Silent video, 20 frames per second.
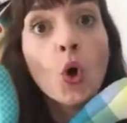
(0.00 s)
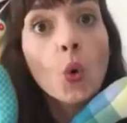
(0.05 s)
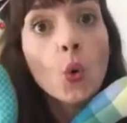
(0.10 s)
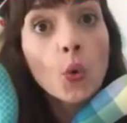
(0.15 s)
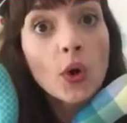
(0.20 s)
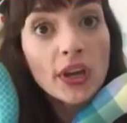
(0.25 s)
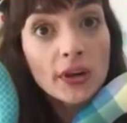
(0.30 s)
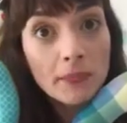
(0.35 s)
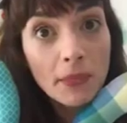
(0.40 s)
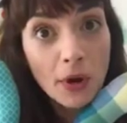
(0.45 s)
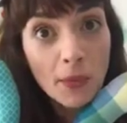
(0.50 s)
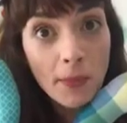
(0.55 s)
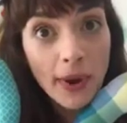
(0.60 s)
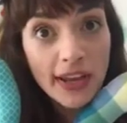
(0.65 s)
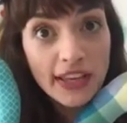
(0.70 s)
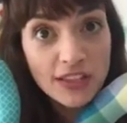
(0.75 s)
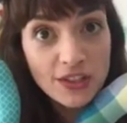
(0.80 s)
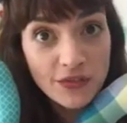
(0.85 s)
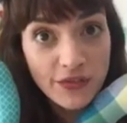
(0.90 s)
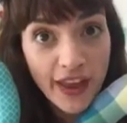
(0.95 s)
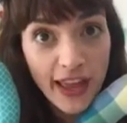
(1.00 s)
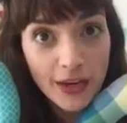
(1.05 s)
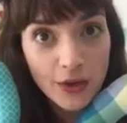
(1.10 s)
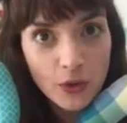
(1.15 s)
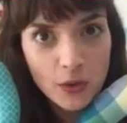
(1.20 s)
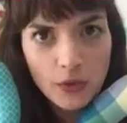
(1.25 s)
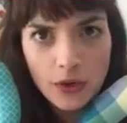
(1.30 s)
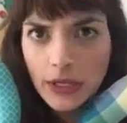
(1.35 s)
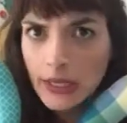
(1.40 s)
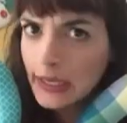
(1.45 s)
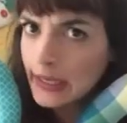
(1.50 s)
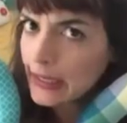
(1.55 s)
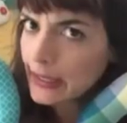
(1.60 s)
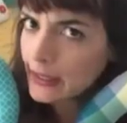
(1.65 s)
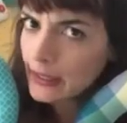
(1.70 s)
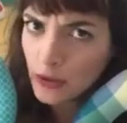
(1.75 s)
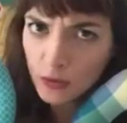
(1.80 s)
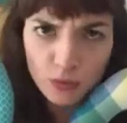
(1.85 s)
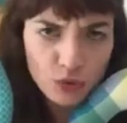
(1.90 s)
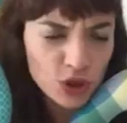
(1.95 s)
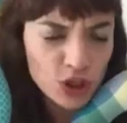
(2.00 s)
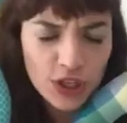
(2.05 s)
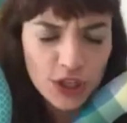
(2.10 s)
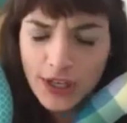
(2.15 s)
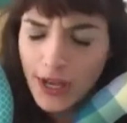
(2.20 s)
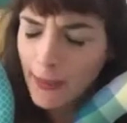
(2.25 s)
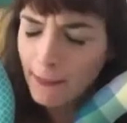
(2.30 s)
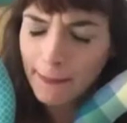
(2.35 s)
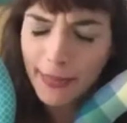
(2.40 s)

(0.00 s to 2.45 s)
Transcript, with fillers: o irmão mais velho e que não tinha